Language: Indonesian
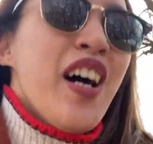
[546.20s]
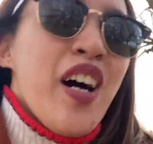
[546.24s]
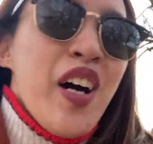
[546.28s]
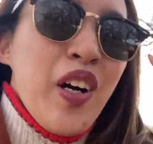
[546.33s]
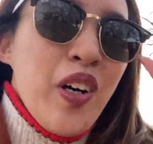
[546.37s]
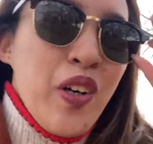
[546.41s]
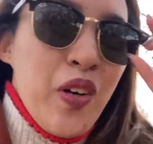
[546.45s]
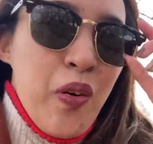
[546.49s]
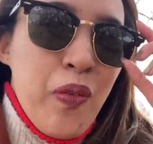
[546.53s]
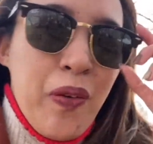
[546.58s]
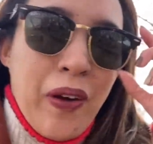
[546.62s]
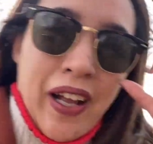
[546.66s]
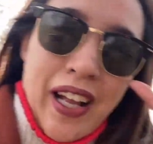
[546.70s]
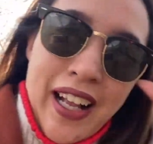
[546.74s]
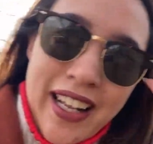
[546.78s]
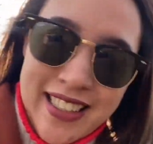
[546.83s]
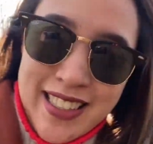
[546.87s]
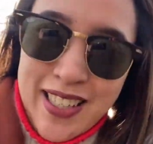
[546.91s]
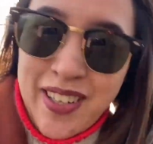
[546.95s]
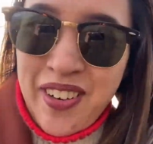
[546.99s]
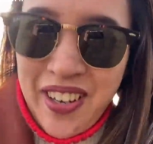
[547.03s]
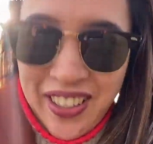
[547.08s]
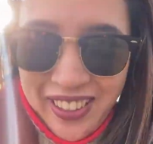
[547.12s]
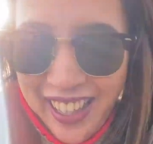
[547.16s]
gue pakai
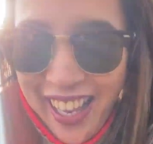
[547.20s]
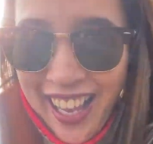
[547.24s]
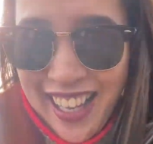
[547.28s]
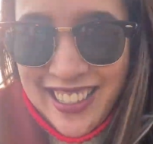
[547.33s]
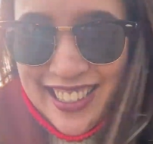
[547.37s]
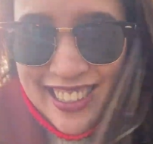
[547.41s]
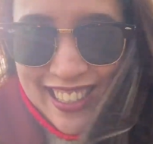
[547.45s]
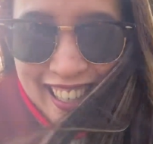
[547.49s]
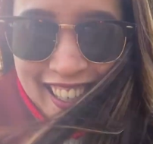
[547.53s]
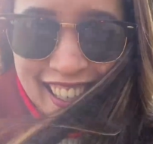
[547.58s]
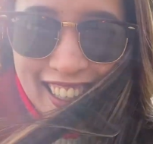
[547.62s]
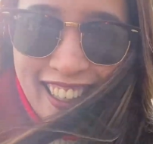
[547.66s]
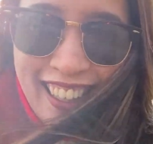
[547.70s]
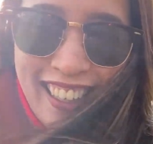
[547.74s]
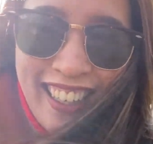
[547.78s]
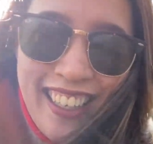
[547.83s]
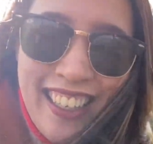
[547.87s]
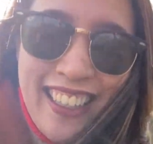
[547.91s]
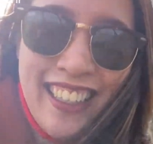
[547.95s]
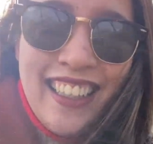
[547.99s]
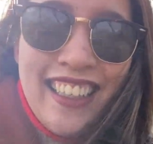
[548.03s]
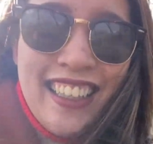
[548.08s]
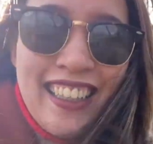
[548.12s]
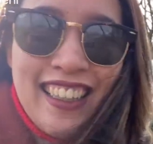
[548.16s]
kacamata aja
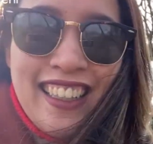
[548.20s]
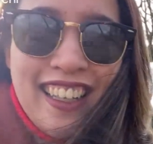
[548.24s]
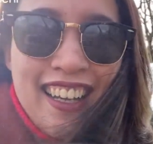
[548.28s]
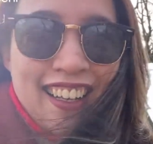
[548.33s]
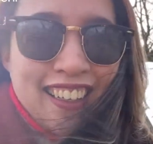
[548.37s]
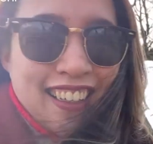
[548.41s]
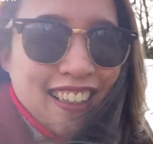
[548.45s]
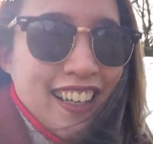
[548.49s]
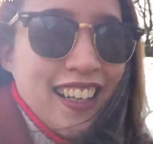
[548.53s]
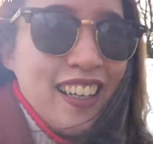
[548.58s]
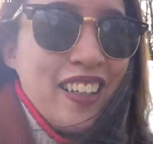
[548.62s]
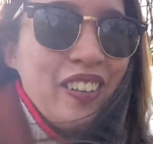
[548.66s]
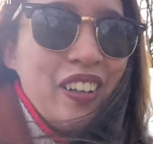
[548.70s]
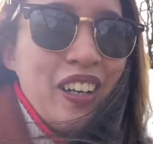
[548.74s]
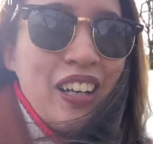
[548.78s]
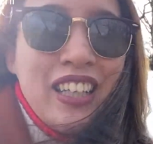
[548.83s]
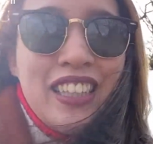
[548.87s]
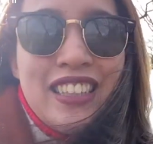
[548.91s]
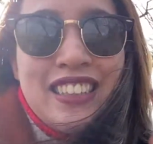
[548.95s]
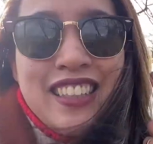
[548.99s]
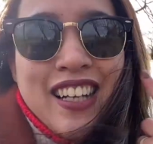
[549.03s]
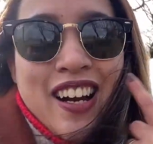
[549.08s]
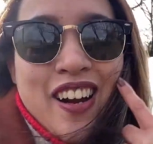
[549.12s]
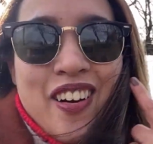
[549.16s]
karena gue
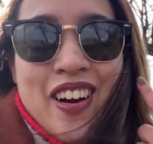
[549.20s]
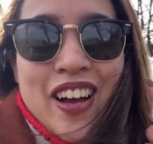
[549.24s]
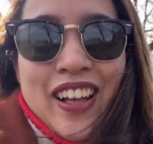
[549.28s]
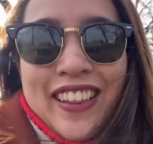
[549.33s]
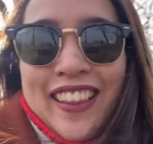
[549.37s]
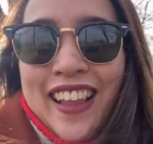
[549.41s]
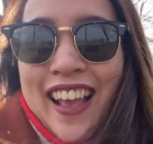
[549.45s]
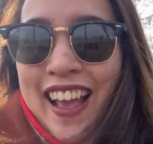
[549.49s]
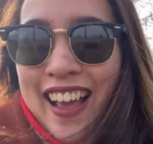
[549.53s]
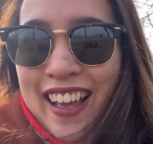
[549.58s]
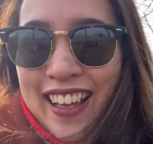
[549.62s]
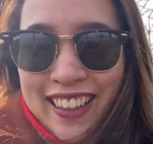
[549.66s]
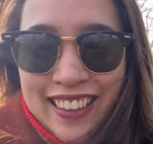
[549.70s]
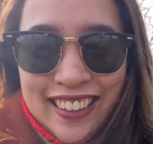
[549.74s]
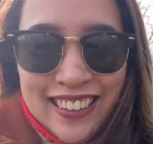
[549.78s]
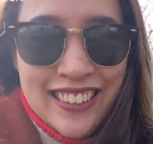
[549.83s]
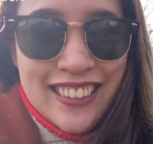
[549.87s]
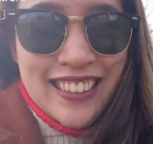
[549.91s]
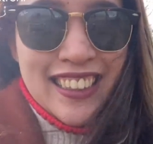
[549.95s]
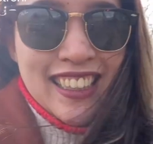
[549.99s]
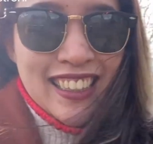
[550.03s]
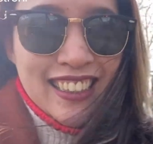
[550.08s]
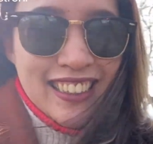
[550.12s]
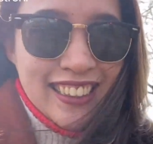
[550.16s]
lagi jerawatan
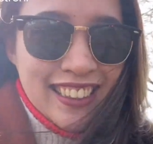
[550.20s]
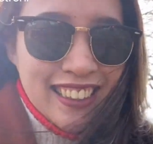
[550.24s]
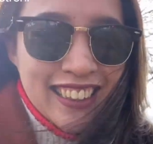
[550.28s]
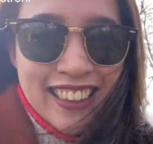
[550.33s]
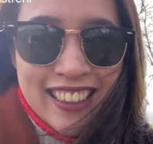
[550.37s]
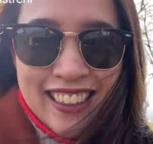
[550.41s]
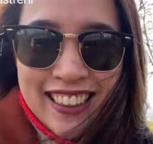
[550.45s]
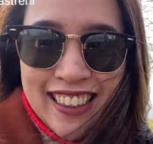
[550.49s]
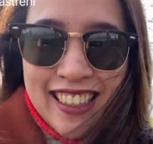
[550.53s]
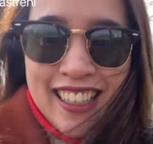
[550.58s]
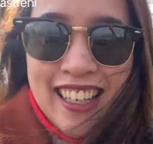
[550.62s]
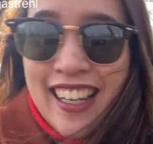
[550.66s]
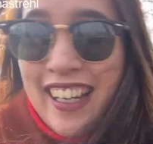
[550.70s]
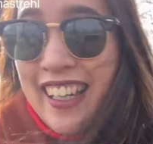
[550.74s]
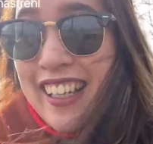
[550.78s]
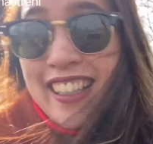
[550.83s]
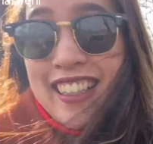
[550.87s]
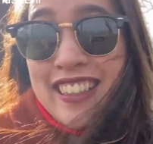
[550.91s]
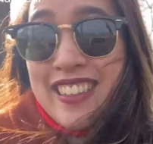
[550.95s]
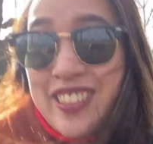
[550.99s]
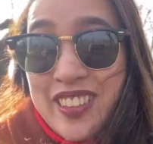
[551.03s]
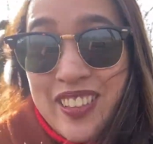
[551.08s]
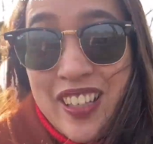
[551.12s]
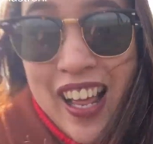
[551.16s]
jadi
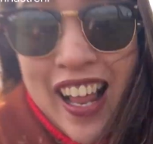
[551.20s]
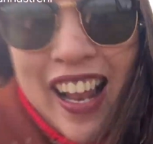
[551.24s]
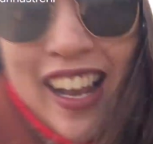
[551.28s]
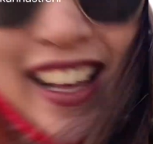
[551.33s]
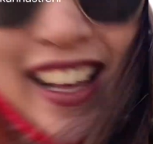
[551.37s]
ya sudah lah